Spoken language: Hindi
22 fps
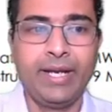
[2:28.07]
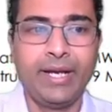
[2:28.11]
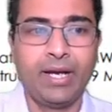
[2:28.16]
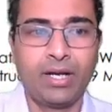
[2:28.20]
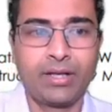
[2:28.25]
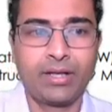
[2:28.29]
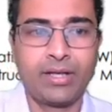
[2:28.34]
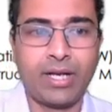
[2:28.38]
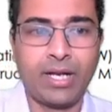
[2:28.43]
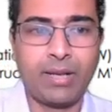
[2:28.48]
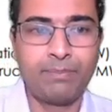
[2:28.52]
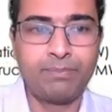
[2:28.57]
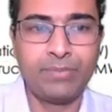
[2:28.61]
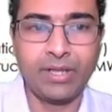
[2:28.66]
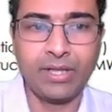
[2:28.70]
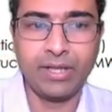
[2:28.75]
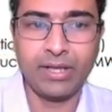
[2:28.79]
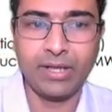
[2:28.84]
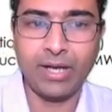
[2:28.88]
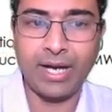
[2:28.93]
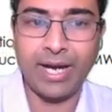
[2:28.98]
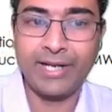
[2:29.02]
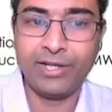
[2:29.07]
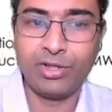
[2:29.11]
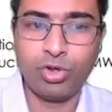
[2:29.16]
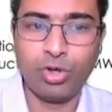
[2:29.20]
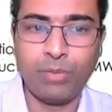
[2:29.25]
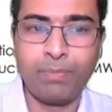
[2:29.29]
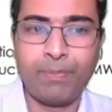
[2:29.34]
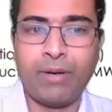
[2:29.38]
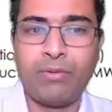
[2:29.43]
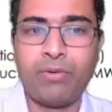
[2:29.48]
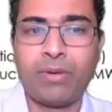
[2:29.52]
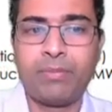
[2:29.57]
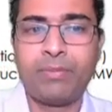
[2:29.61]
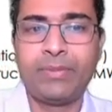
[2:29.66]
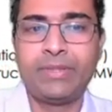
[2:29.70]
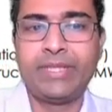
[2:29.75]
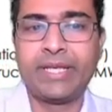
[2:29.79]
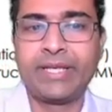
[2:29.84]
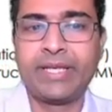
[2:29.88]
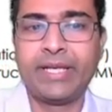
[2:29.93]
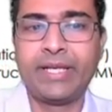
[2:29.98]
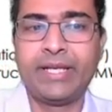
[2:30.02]
अगर आप हाइड्रो पावर में
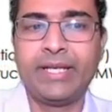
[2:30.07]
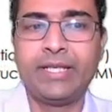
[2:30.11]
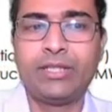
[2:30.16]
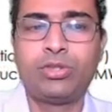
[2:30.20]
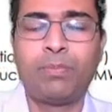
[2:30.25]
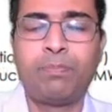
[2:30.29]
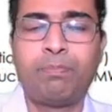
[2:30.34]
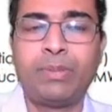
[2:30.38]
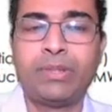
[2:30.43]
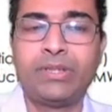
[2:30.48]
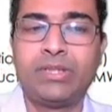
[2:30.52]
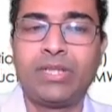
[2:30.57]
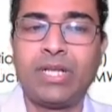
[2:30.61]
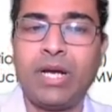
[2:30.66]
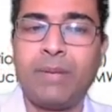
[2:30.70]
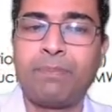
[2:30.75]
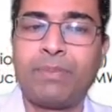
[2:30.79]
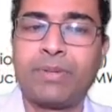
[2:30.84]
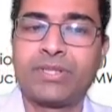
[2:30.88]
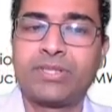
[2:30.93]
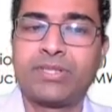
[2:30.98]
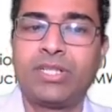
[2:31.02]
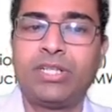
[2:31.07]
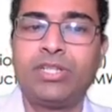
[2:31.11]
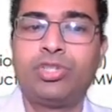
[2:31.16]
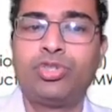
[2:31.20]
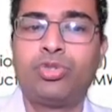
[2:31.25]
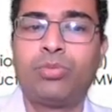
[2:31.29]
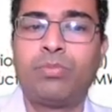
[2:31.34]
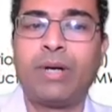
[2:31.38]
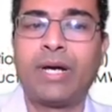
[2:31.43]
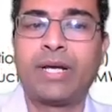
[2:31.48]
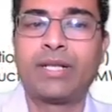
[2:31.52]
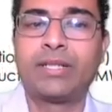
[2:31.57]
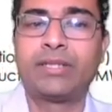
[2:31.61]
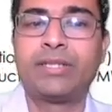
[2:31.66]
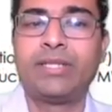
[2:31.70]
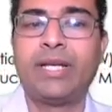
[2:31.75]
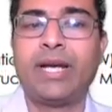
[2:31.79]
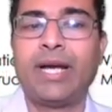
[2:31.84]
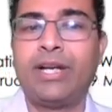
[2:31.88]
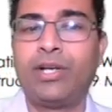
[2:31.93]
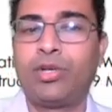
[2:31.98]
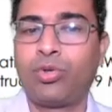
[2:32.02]
देखेंगे तो 15 परसेंट जो भारत
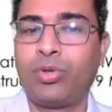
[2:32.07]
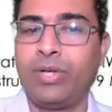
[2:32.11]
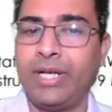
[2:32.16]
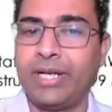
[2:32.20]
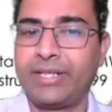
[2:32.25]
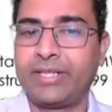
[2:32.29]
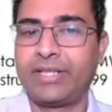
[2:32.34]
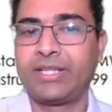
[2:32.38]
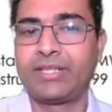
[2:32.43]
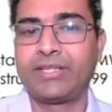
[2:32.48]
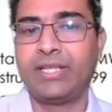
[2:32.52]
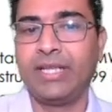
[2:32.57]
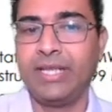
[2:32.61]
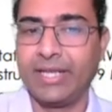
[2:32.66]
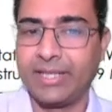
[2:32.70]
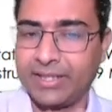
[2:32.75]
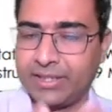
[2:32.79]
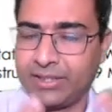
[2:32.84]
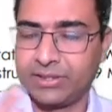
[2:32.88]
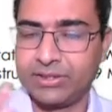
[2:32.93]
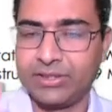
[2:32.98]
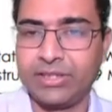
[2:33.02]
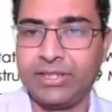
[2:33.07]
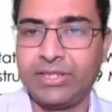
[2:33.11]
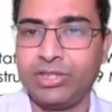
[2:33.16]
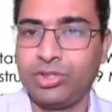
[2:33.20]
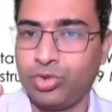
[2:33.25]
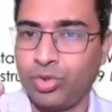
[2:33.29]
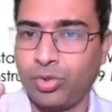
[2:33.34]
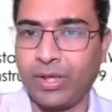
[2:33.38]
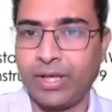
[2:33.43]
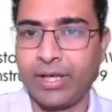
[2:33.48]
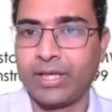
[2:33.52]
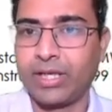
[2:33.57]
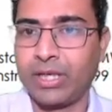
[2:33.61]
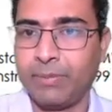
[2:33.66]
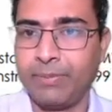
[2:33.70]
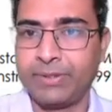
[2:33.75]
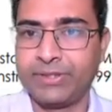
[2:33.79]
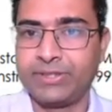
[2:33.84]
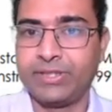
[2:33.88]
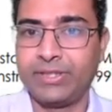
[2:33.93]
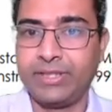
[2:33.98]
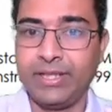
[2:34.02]
की हाइड्रो इलेक्ट्रिक इलेक्ट्रिसिटी जो है
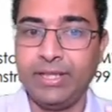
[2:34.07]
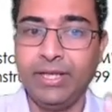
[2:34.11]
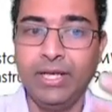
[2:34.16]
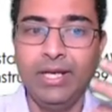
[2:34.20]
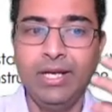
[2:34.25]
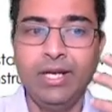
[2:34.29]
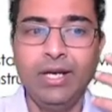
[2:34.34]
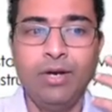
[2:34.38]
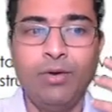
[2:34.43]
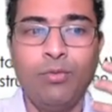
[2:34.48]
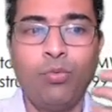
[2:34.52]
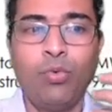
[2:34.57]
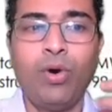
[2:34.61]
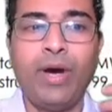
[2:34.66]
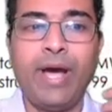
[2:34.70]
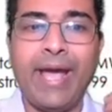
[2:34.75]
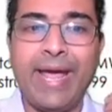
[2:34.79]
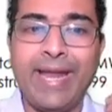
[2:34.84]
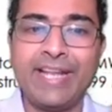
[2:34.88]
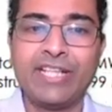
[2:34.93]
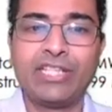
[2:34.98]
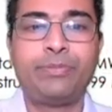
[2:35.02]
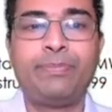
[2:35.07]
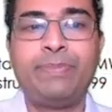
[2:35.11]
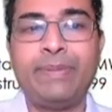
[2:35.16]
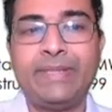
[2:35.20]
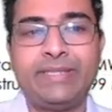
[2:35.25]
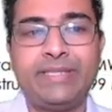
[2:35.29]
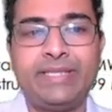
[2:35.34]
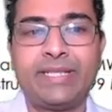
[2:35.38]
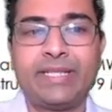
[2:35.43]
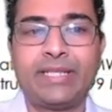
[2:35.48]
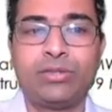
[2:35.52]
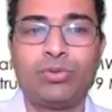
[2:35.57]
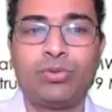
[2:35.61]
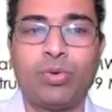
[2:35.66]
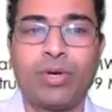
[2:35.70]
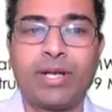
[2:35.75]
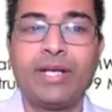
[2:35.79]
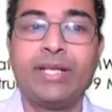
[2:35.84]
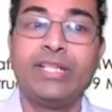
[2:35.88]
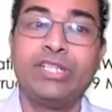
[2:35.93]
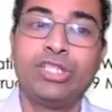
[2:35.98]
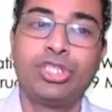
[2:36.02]
कैपेसिटी वो एनएचपीसी के
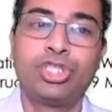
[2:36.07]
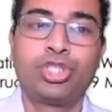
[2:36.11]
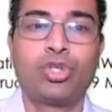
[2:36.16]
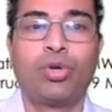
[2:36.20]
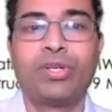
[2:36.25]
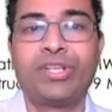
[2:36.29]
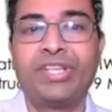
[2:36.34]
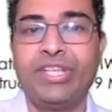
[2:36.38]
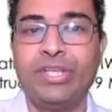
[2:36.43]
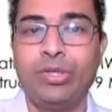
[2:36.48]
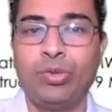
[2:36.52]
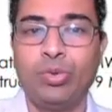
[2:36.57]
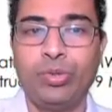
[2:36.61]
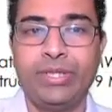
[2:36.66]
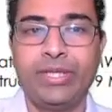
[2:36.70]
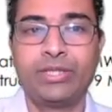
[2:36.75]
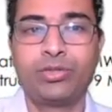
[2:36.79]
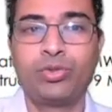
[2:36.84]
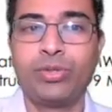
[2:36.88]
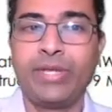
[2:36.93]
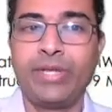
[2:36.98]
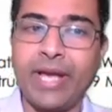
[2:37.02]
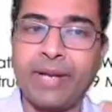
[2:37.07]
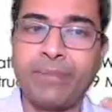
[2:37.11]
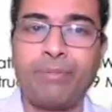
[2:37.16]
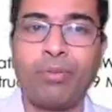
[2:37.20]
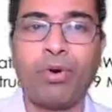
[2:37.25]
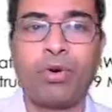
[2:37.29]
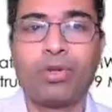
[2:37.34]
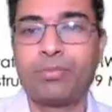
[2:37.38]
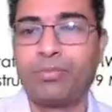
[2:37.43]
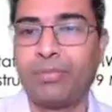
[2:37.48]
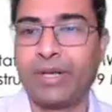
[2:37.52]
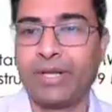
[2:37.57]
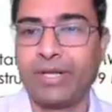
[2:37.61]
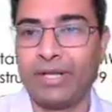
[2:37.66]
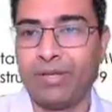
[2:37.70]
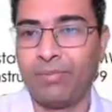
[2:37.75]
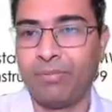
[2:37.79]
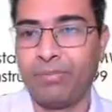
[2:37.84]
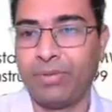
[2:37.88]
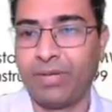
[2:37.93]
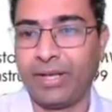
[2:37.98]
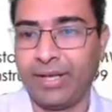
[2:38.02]
द्वारा इंस्टॉल की हुई है तो ये एक बहुत बड़ा
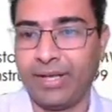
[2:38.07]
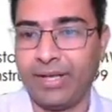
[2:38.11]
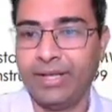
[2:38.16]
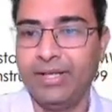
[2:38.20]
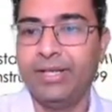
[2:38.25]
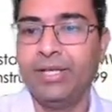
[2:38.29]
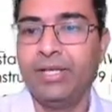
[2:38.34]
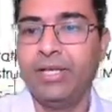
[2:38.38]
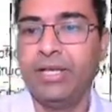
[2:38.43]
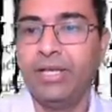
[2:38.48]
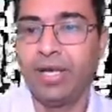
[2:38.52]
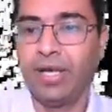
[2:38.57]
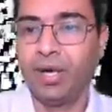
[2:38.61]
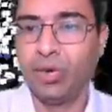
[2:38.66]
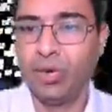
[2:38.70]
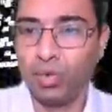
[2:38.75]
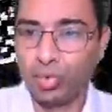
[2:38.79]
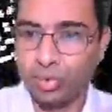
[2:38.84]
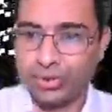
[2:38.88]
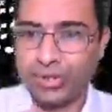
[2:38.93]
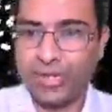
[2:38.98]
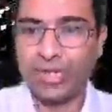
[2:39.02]
नंबर है उसके